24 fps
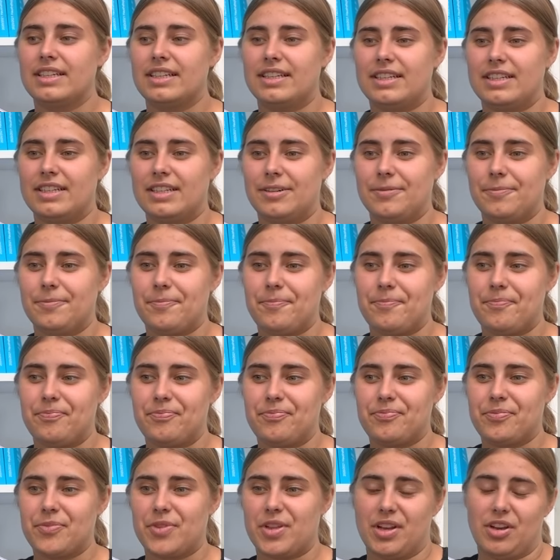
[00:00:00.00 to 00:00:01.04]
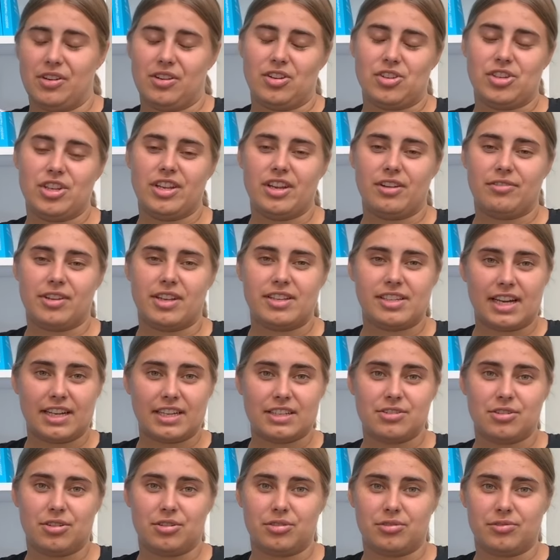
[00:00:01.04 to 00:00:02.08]
Ähm, genau, da steht er auf der
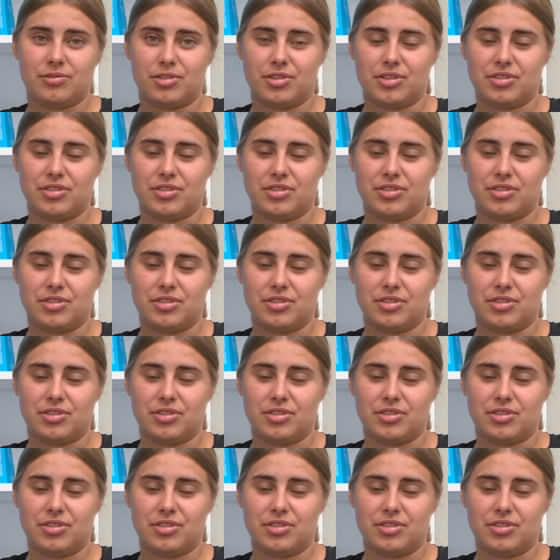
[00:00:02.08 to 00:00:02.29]
Tagesordnung von,